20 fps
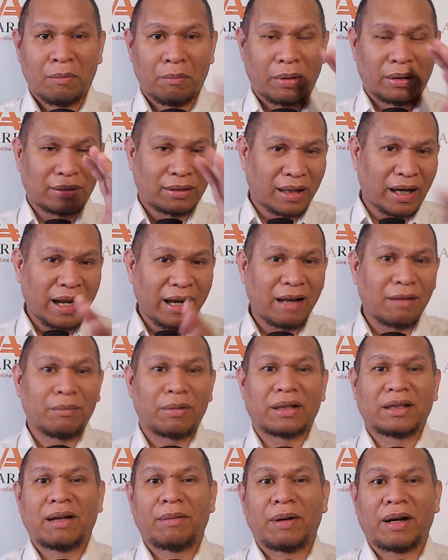bertrading
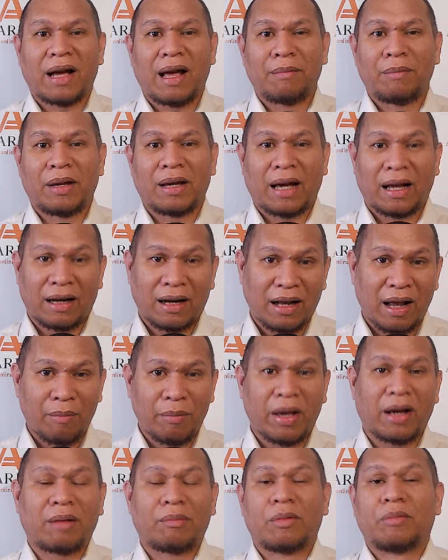bersama kami karena
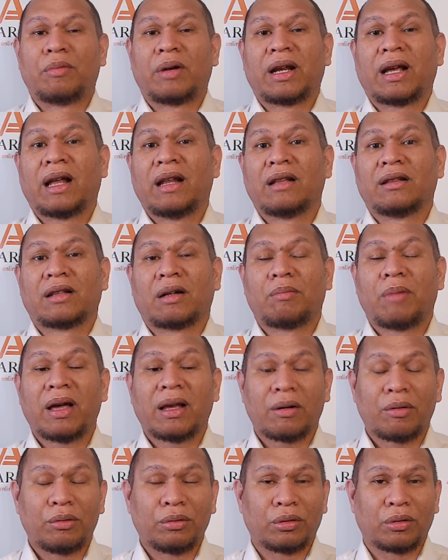kami akan memberikan yang
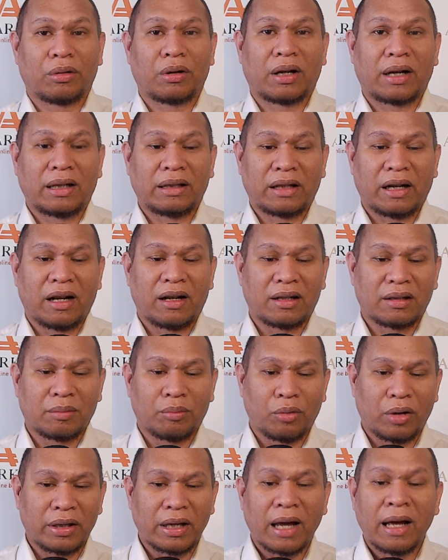terbaik untuk rekan trader
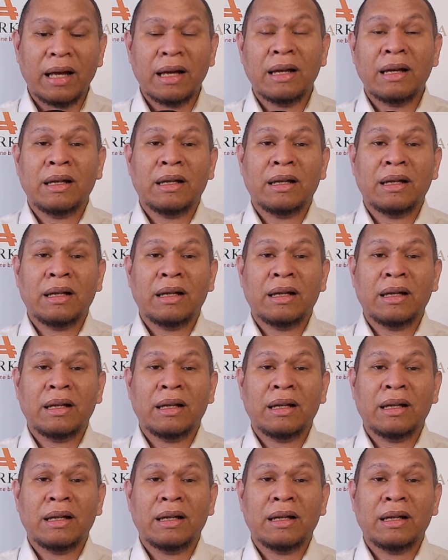semuanya.